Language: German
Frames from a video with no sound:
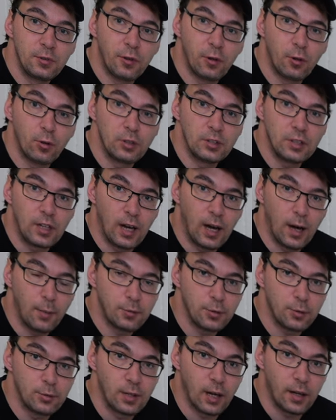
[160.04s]
von euch
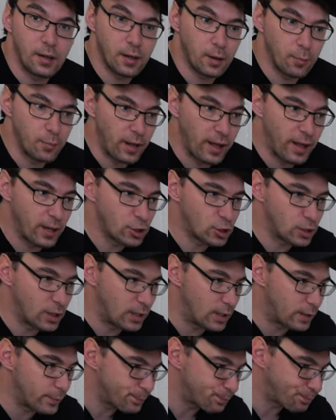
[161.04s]
gehabt, unter anderem einen
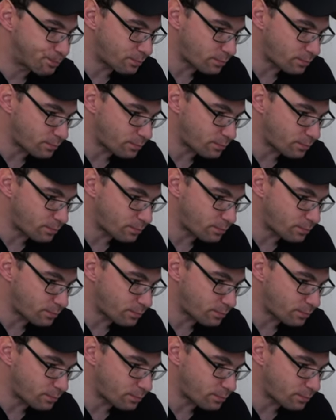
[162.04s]
Hersteller.